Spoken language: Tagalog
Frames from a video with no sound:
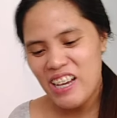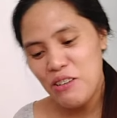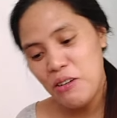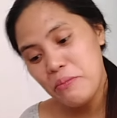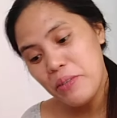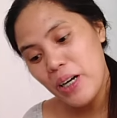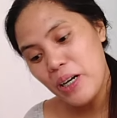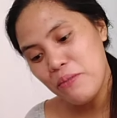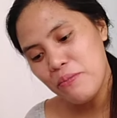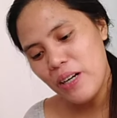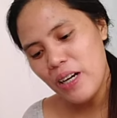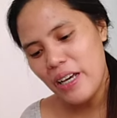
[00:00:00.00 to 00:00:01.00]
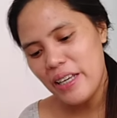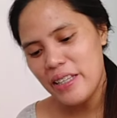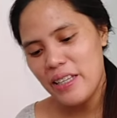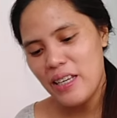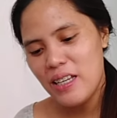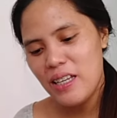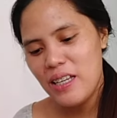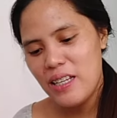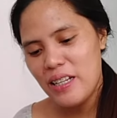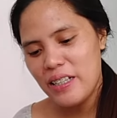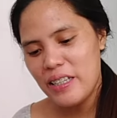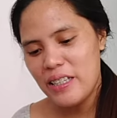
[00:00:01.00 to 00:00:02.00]
Ayaw Ma'am Abba. Yan,
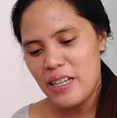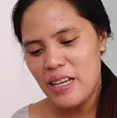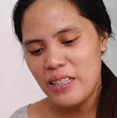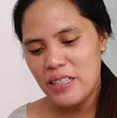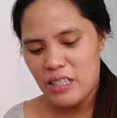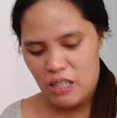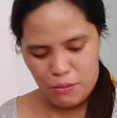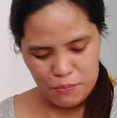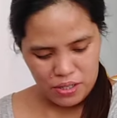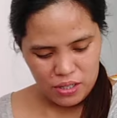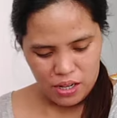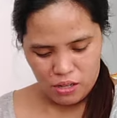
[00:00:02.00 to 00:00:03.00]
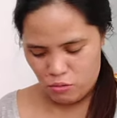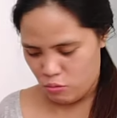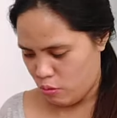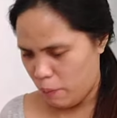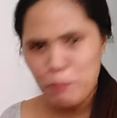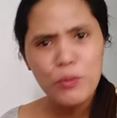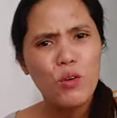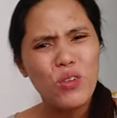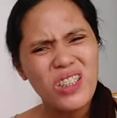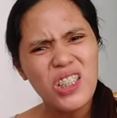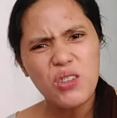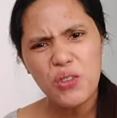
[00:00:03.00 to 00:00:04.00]
lagay natin.
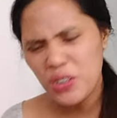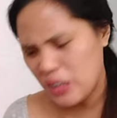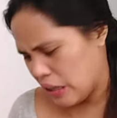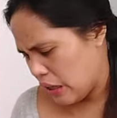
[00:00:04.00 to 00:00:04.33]
Konting-konti